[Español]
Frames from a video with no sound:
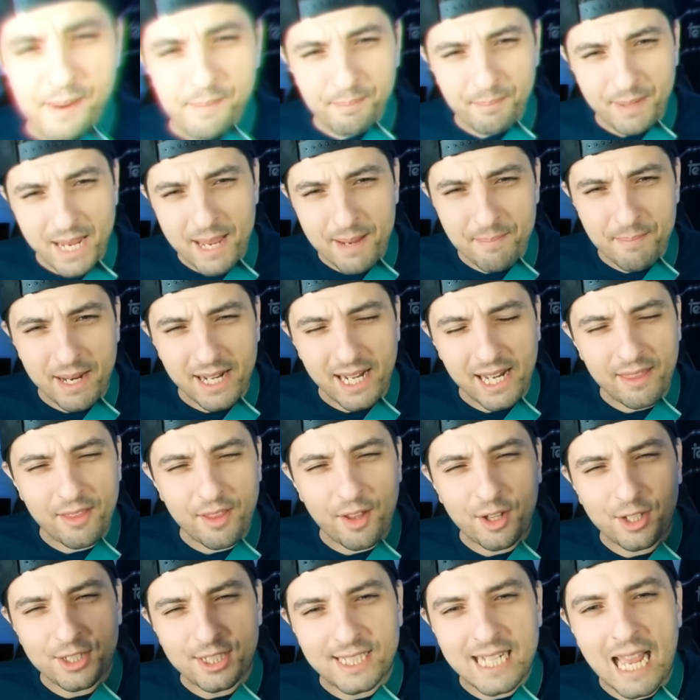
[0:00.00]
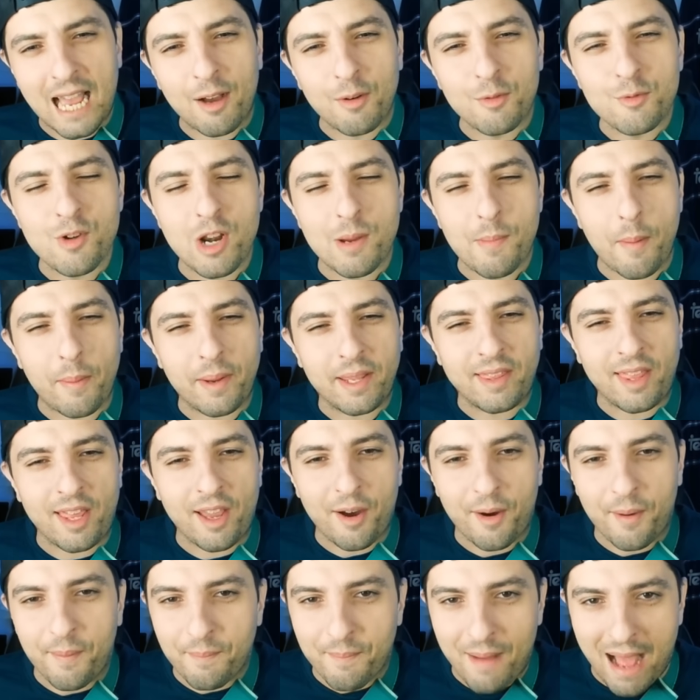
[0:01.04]
Bienvenidos a un nuevo
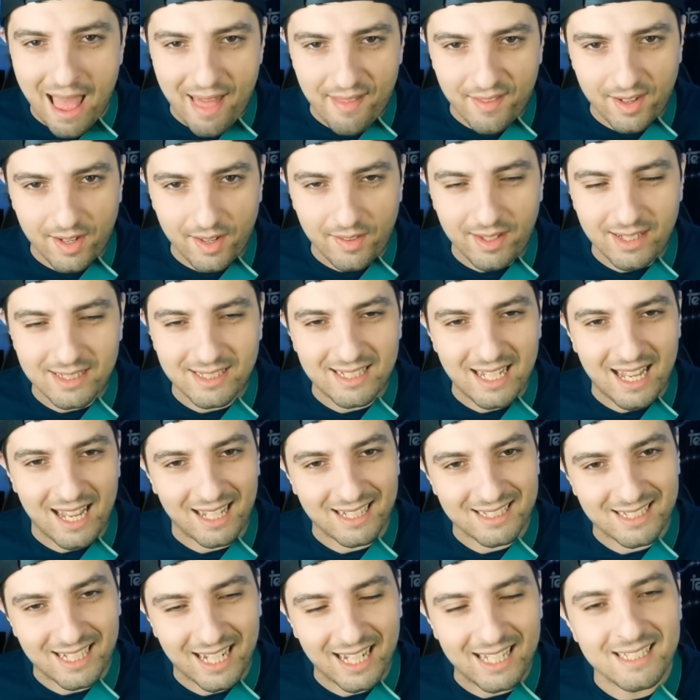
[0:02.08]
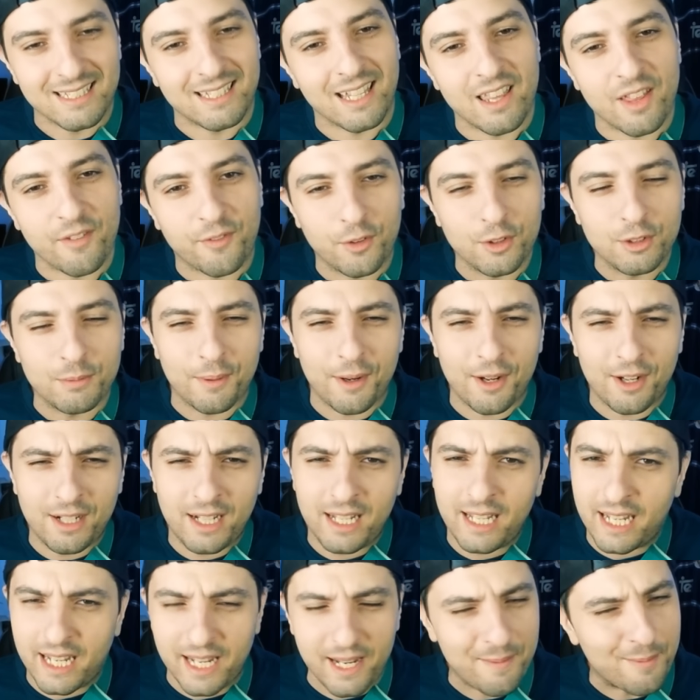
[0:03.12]
vídeo, madridistas, gente de fútbol
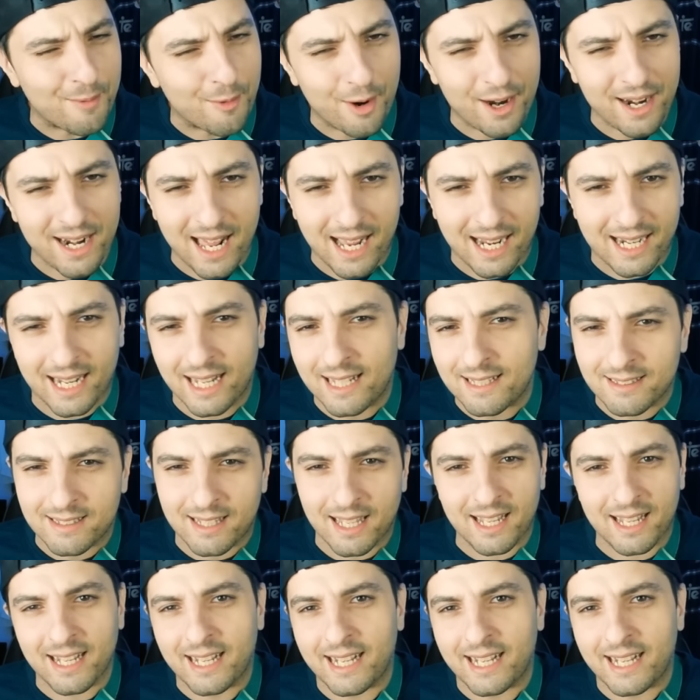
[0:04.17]
y buena gente en